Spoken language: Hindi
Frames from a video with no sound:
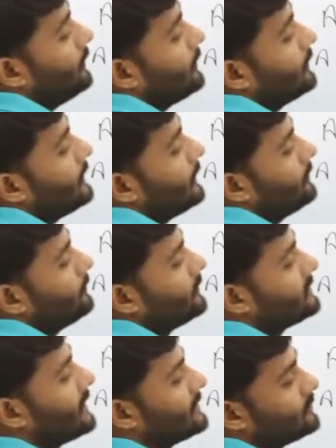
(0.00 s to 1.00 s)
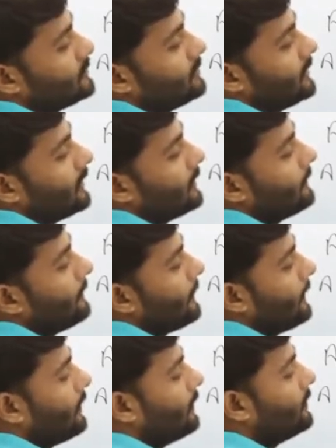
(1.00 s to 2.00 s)
एक हज़ार पचास रुपया है
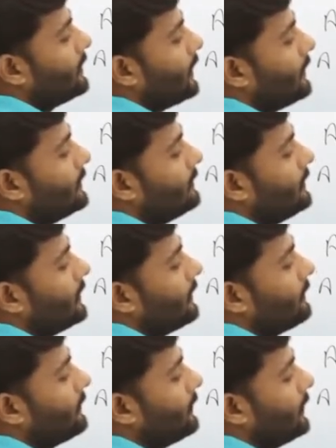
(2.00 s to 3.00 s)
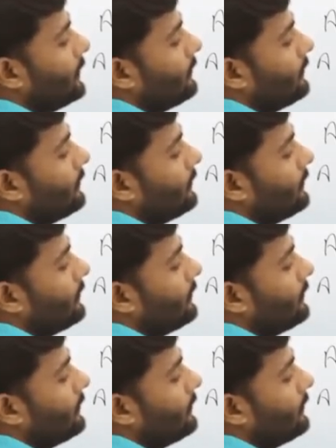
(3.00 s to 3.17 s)
अब निकाल दीजिए यहाँ से